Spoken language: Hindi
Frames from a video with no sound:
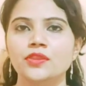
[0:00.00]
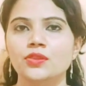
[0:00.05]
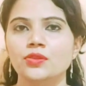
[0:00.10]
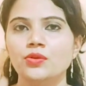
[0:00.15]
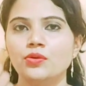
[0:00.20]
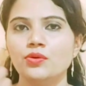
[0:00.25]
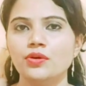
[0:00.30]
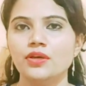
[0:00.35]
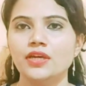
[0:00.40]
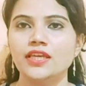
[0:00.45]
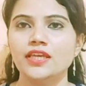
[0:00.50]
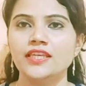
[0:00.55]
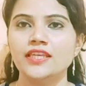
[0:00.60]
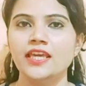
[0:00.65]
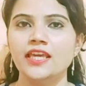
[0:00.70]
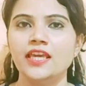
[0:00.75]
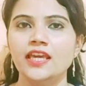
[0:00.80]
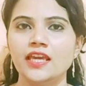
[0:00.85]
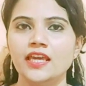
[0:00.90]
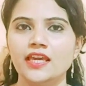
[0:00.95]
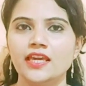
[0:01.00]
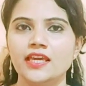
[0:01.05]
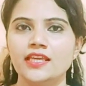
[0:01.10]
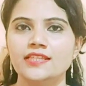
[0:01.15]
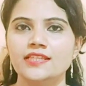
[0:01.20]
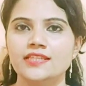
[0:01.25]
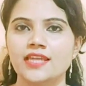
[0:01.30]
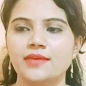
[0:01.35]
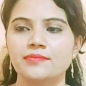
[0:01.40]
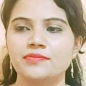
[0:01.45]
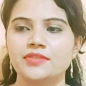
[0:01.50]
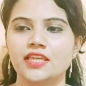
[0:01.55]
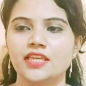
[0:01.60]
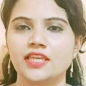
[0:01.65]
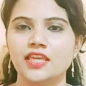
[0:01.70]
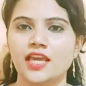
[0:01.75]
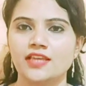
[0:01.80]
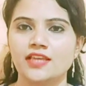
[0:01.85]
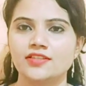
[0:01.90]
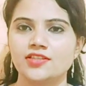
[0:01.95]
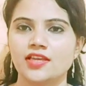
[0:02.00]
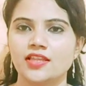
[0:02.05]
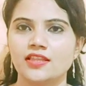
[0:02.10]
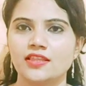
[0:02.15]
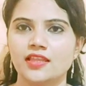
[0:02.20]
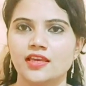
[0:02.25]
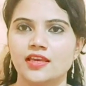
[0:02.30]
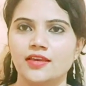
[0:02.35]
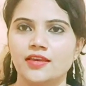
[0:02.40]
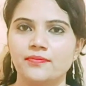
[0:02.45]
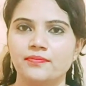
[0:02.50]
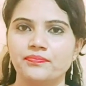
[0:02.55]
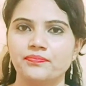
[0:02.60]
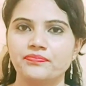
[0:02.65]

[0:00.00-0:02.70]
तो ये इस टाइप से किया जाता है